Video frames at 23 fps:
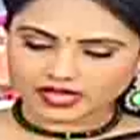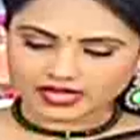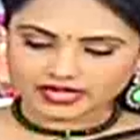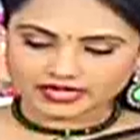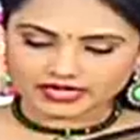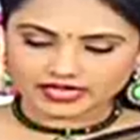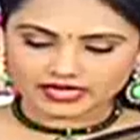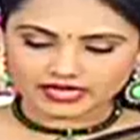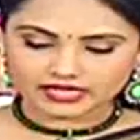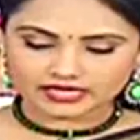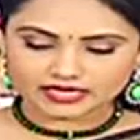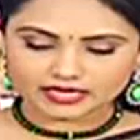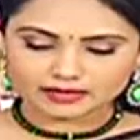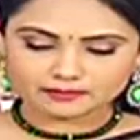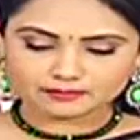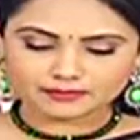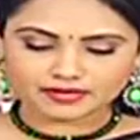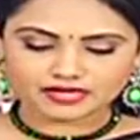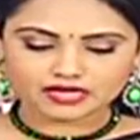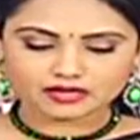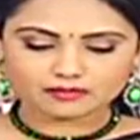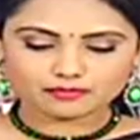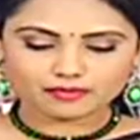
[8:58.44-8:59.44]
అండ్ అలాగే
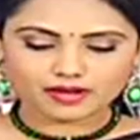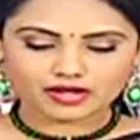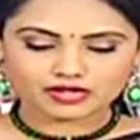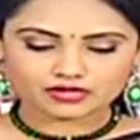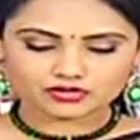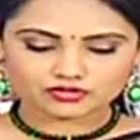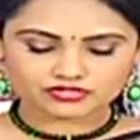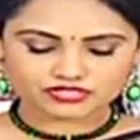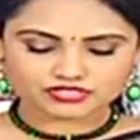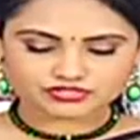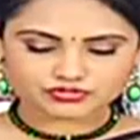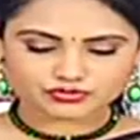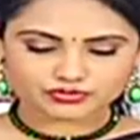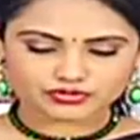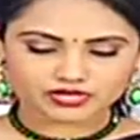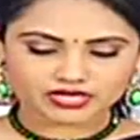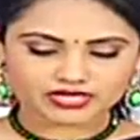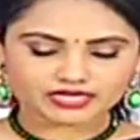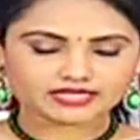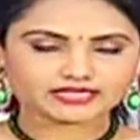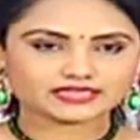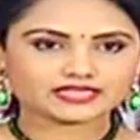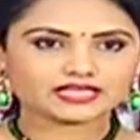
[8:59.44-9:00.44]
మిడిల్ పార్ట్లో
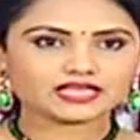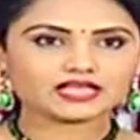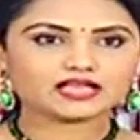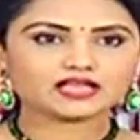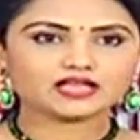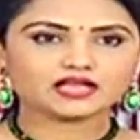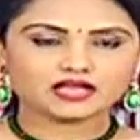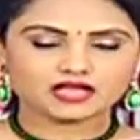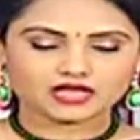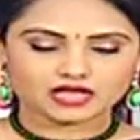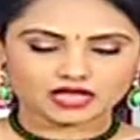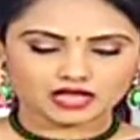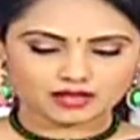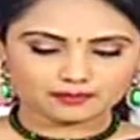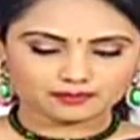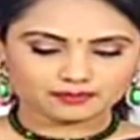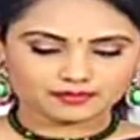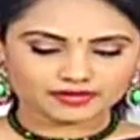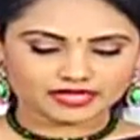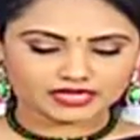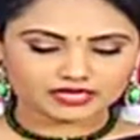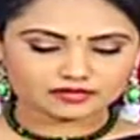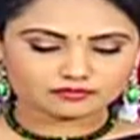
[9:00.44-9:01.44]
తీసుకున్నట్టయితే ఆ
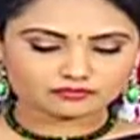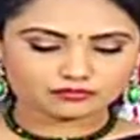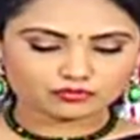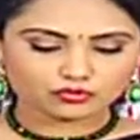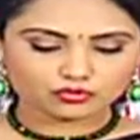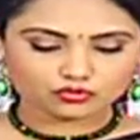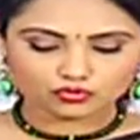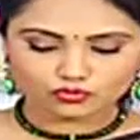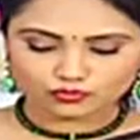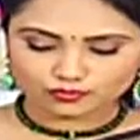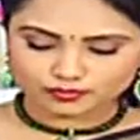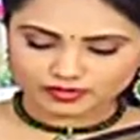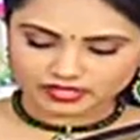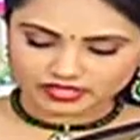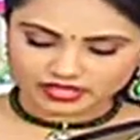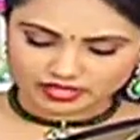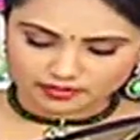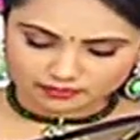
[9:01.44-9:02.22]
ప్లెయిన్ బ్లూ మీదే